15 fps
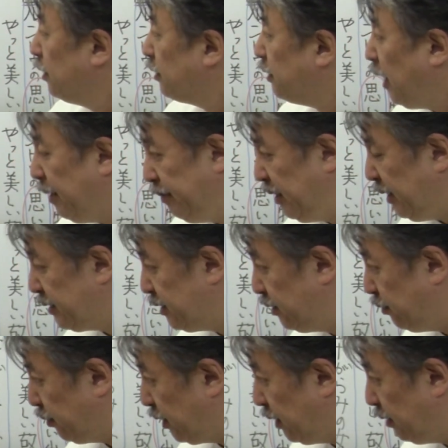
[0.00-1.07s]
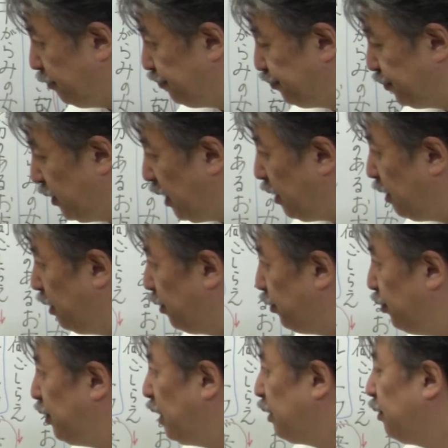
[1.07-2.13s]
旅立ちの日ね、
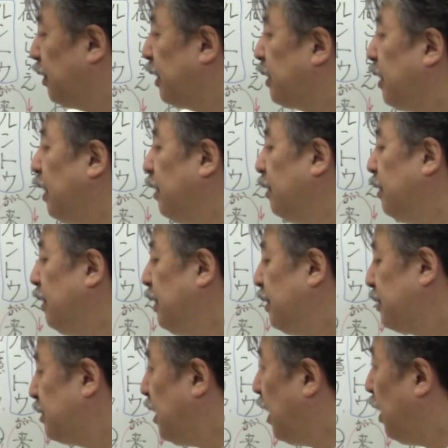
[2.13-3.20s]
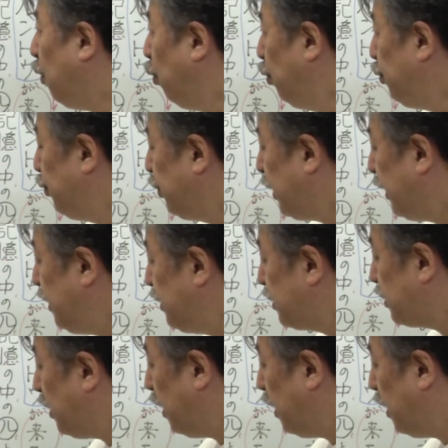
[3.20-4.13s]
船の中。さあ、本ルがいつ